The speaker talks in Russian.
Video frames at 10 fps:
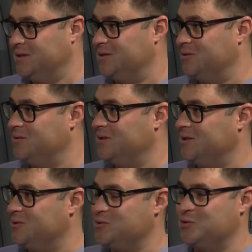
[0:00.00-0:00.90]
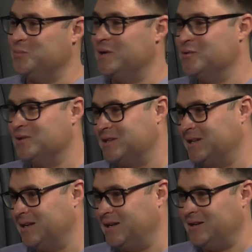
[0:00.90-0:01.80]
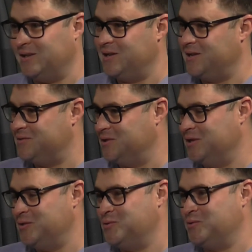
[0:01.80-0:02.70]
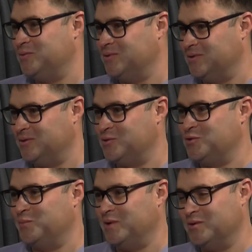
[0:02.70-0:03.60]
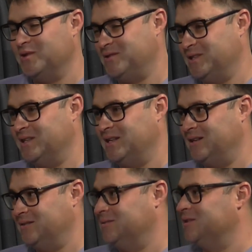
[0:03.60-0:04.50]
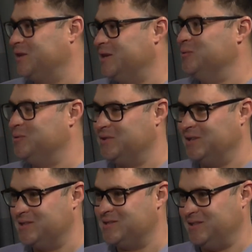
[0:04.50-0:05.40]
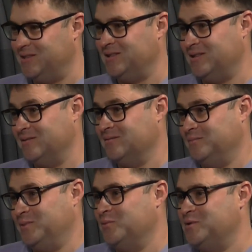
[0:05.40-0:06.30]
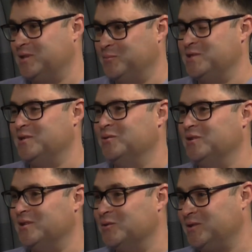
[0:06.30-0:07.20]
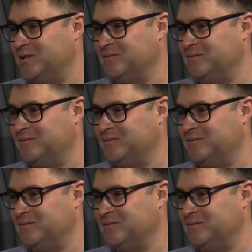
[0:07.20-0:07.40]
Ну а то, что погода такая, я всегда чувствую то, что погода всегда радует нас и приносит определенные нотки